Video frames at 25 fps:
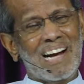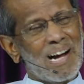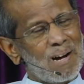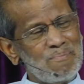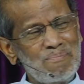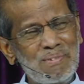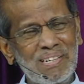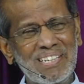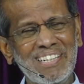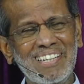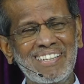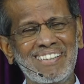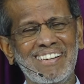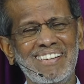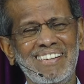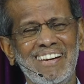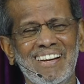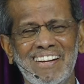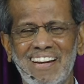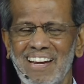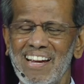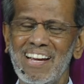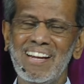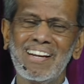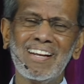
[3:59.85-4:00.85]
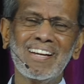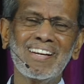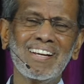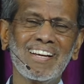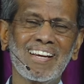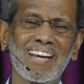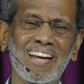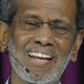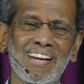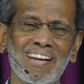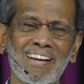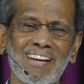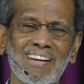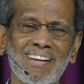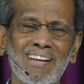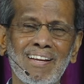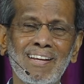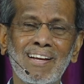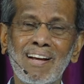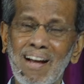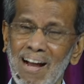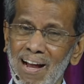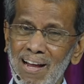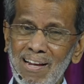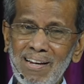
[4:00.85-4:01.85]
அபர்னட்லி அகேன் அண்ட் அகேன்
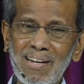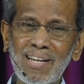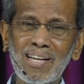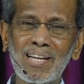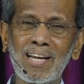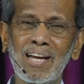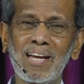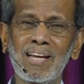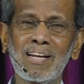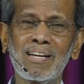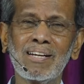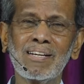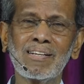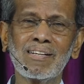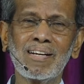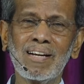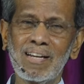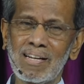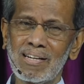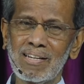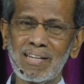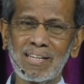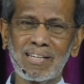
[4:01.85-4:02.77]
அண்ட் அகேன் அண்ட்